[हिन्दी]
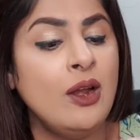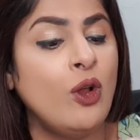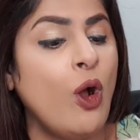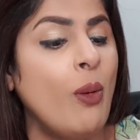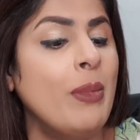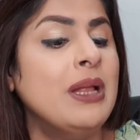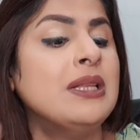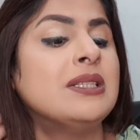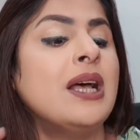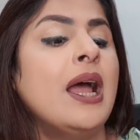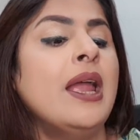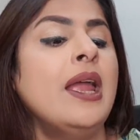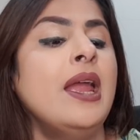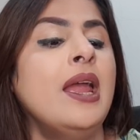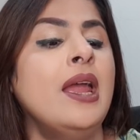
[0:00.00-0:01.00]
कमेंट्स
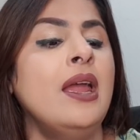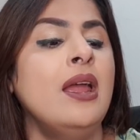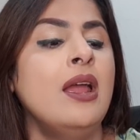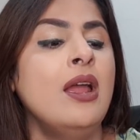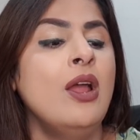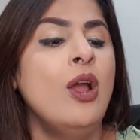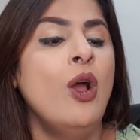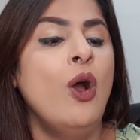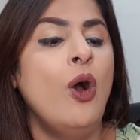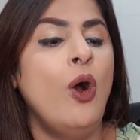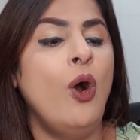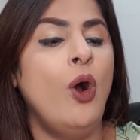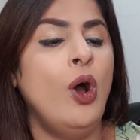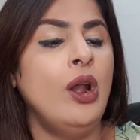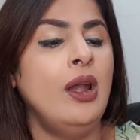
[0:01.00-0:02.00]
आए हैं
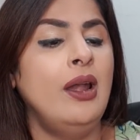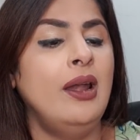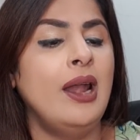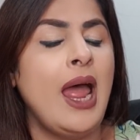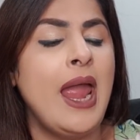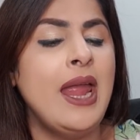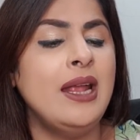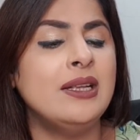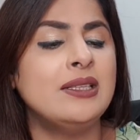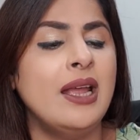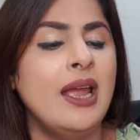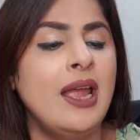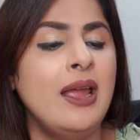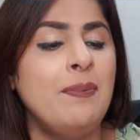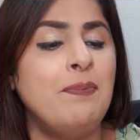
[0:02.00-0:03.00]
और लाइक्स
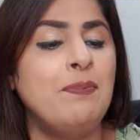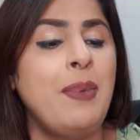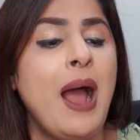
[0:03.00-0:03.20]
हैं